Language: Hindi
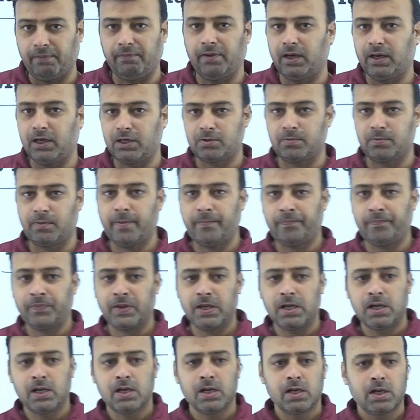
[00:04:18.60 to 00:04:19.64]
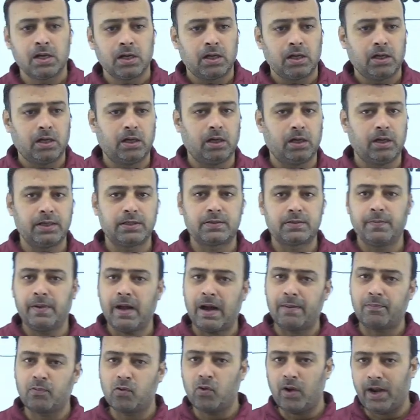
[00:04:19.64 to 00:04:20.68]
इंग्लिश में इसमें
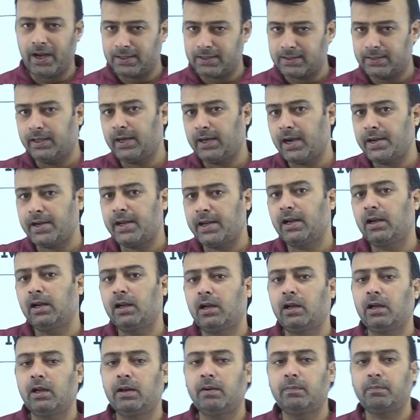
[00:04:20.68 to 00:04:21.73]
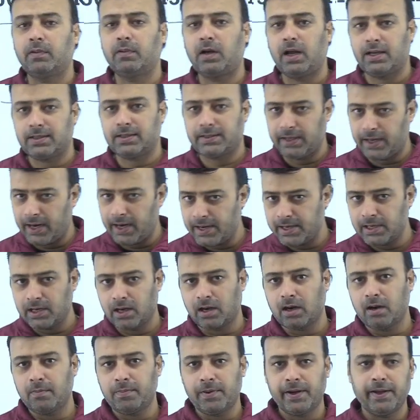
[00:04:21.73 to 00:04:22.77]
आपको एसे राइटिंग लिखनी ऐसे राइट
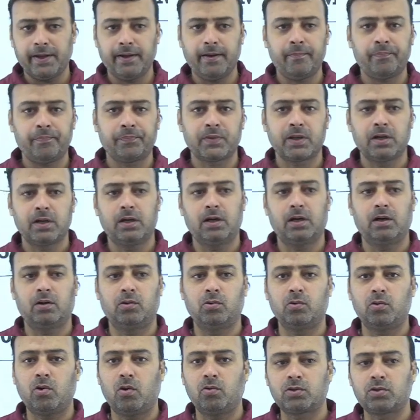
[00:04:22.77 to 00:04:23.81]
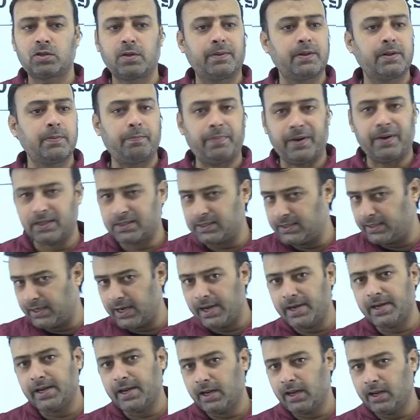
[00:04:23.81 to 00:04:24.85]
करना पड़ेगा उसके बाद प्रेसी
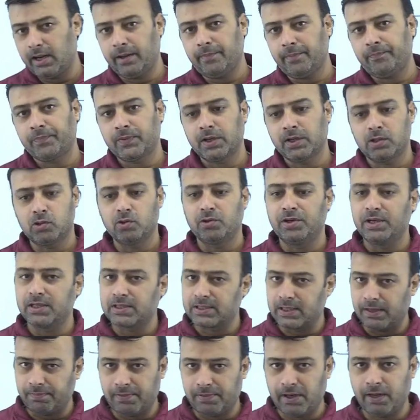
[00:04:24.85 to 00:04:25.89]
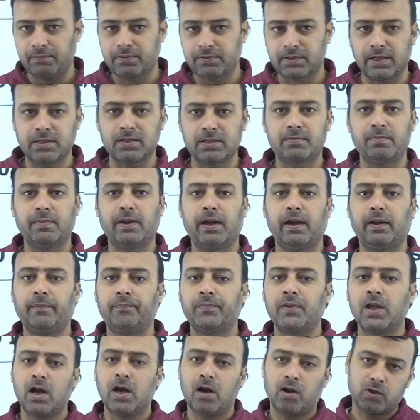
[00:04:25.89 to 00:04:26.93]
राइटिंग है जो डिस्क्रिप्टिव सेंस में है
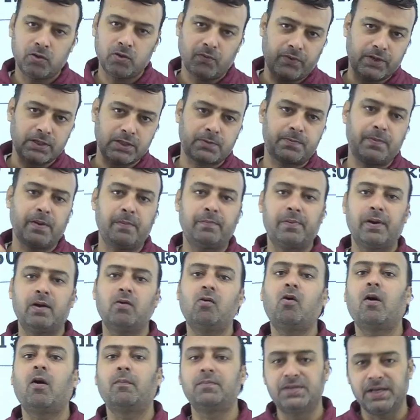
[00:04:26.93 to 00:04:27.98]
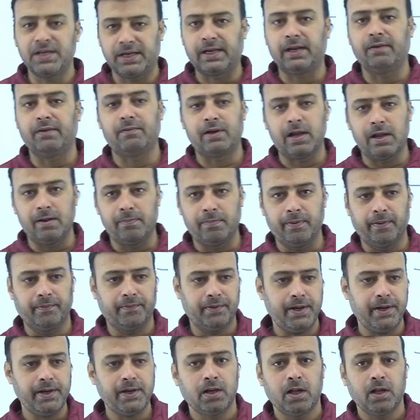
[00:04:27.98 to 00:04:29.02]
और जो फर्स्ट पेपर है वो ऑब्जेक्टिव टाइप है
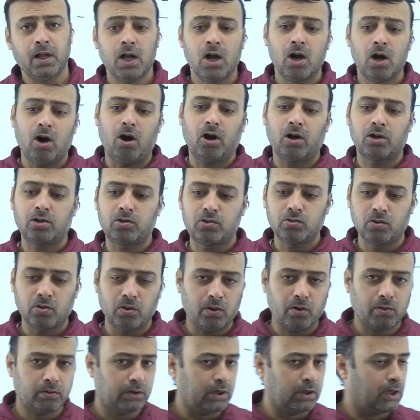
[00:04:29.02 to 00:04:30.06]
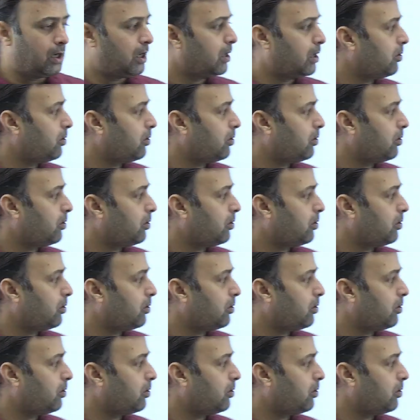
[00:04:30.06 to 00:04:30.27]
राइट और जो थर्ड